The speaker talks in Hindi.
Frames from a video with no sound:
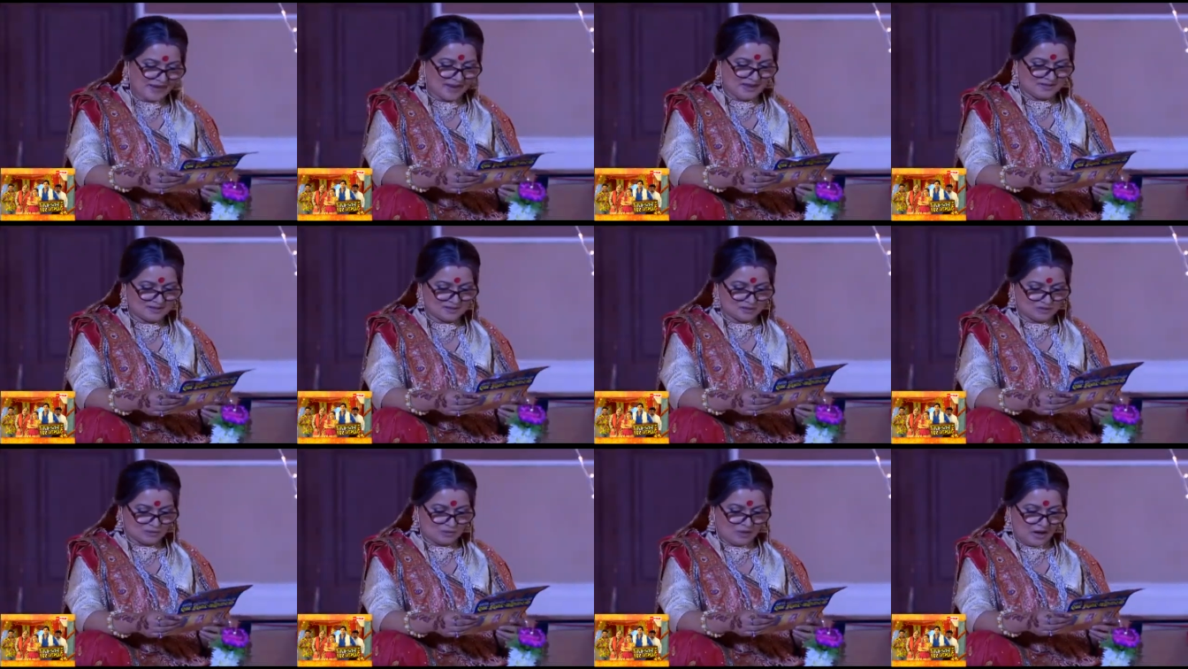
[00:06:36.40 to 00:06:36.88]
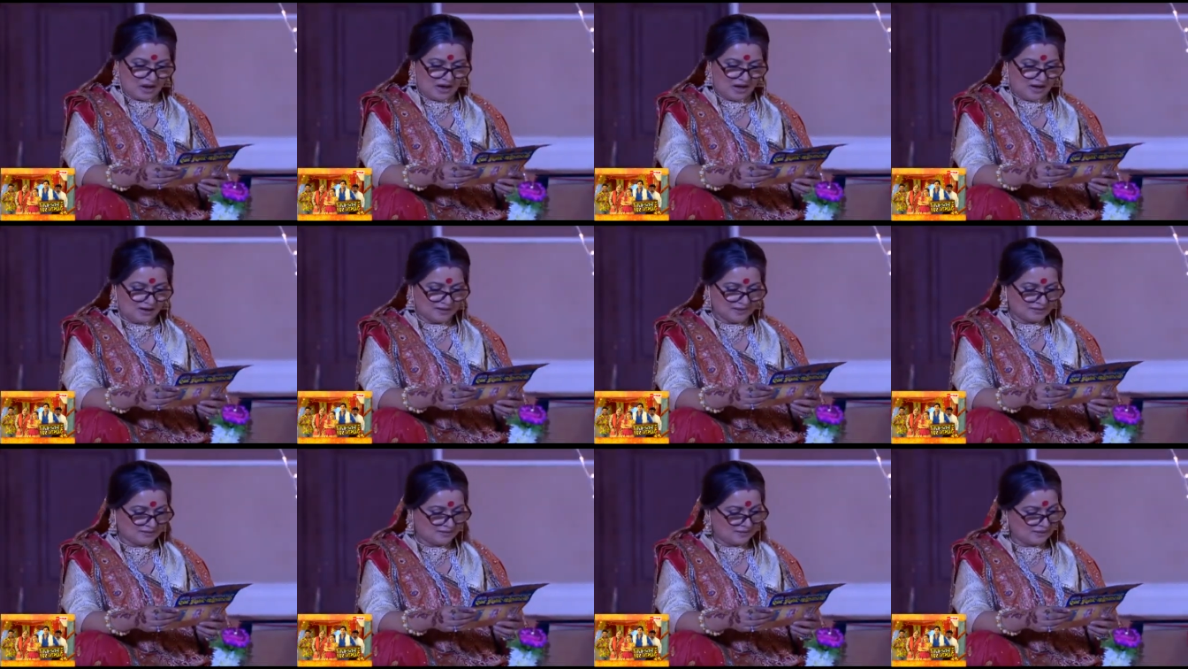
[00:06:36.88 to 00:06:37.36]
का
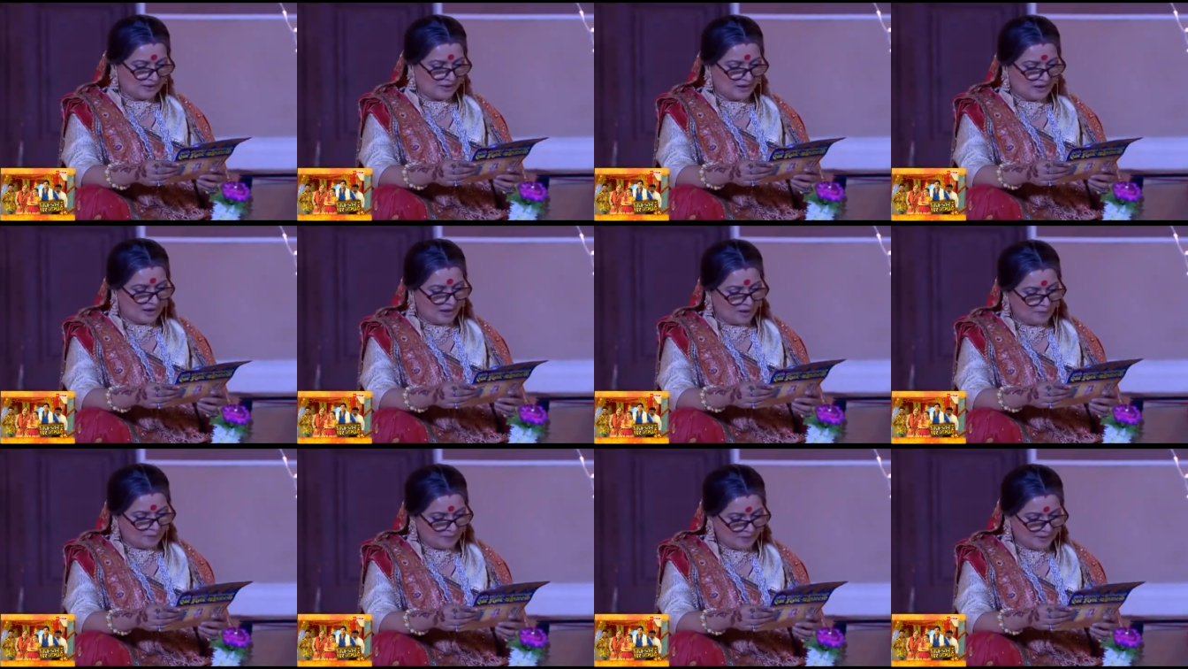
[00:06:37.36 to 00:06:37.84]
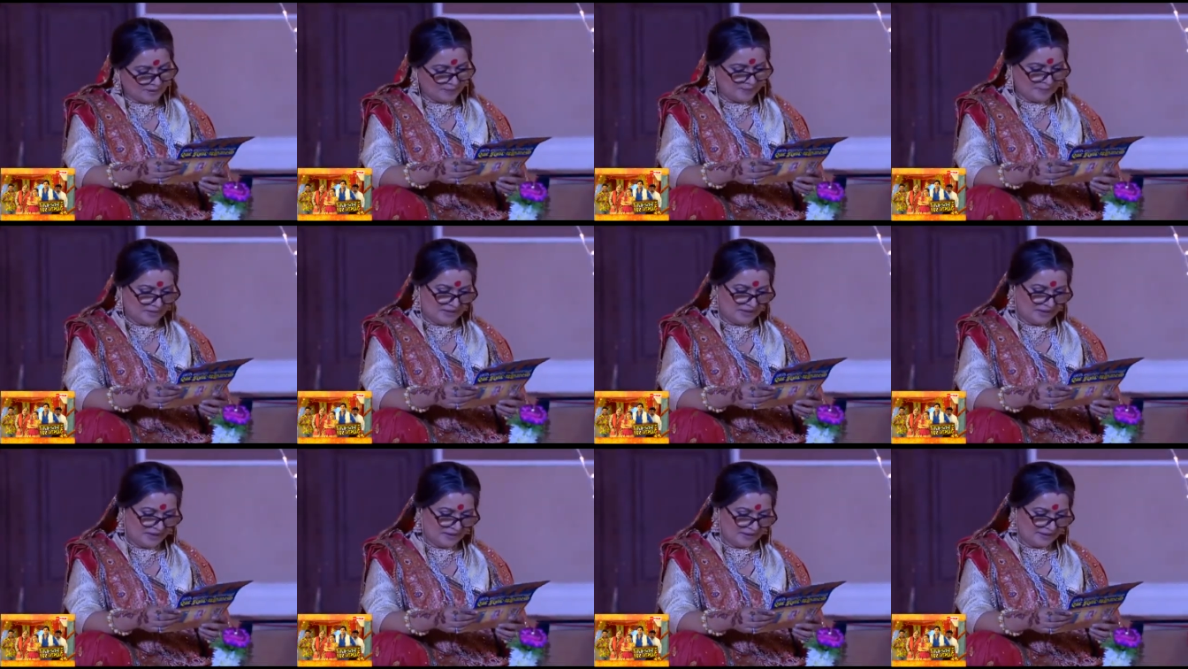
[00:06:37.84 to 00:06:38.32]
सुहाग अमर
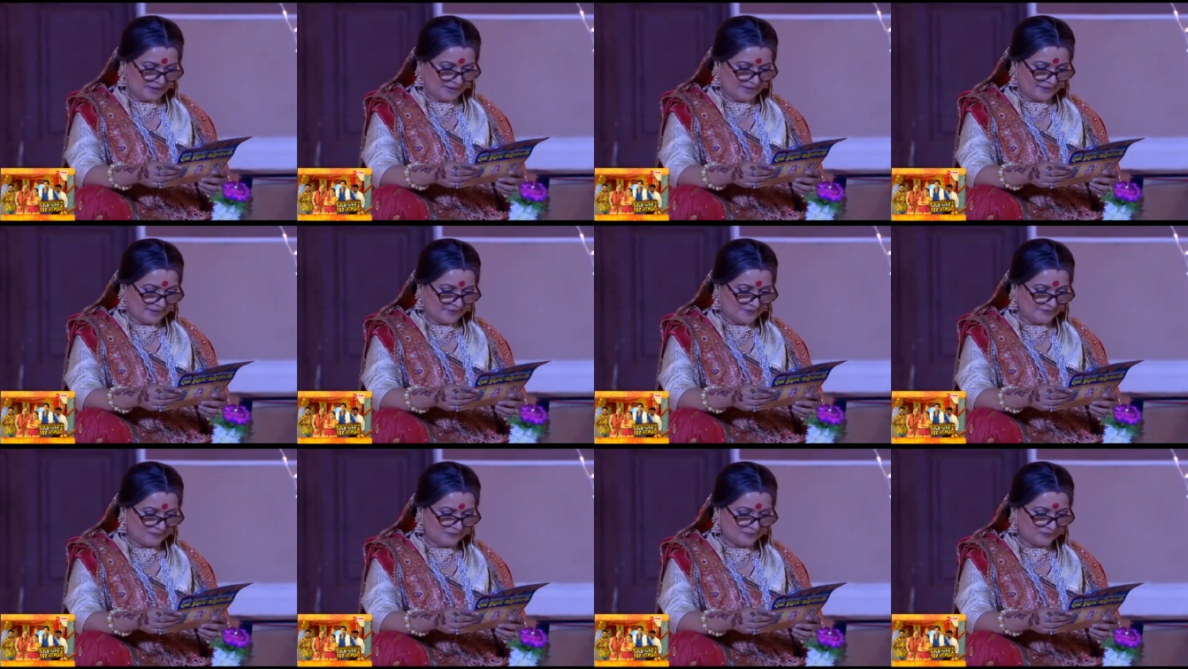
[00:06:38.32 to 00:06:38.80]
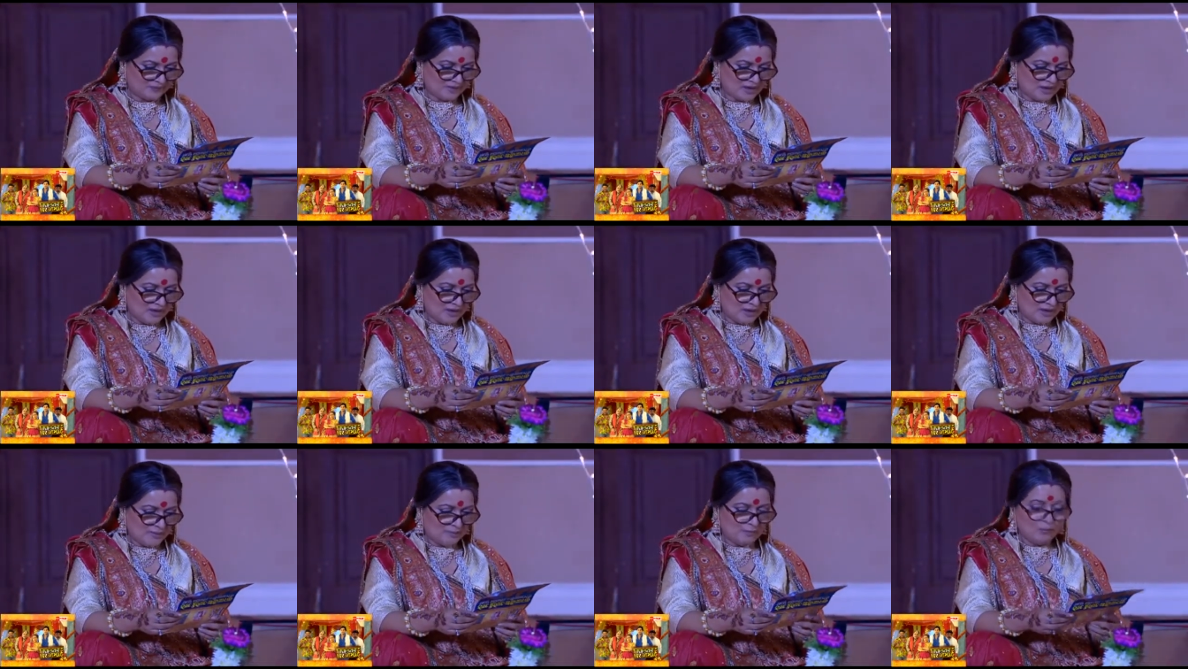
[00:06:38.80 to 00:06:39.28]
बना रहे
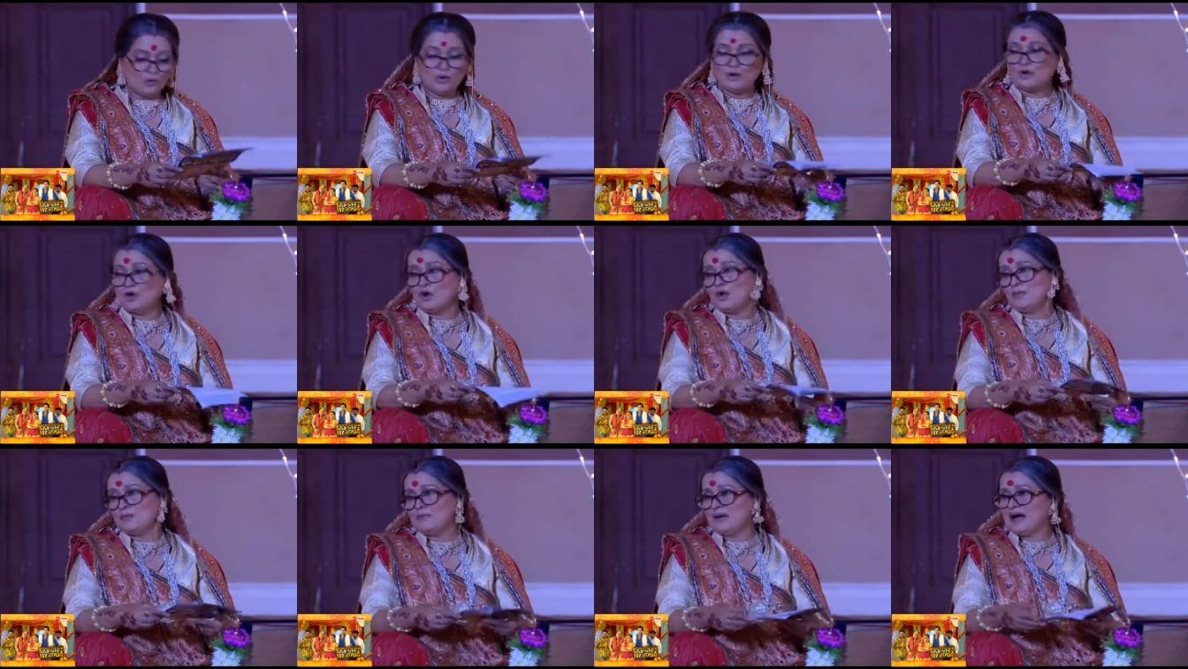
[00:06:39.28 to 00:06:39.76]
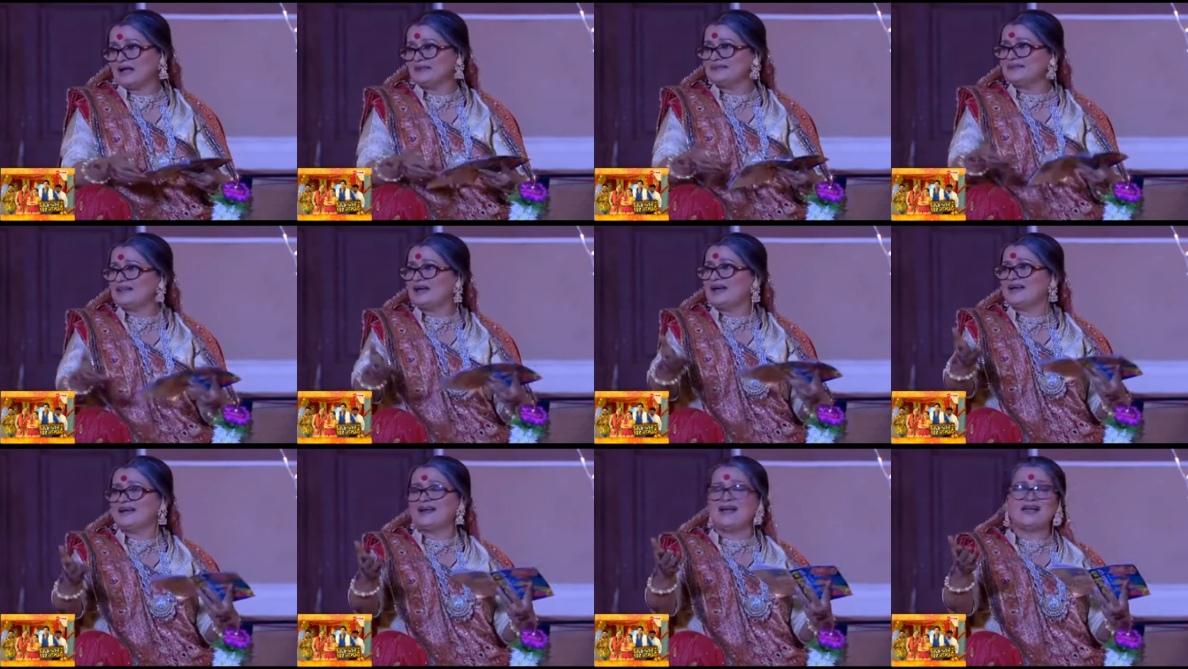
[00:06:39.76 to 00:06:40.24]
बोलो
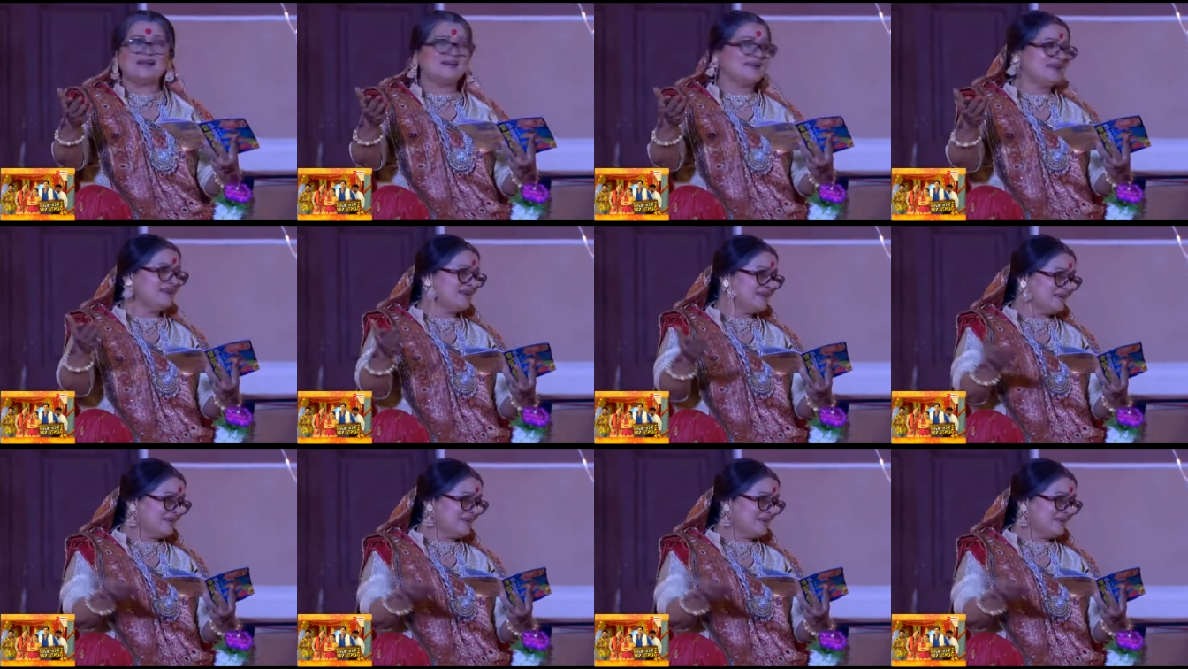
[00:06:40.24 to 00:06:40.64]
माता रानी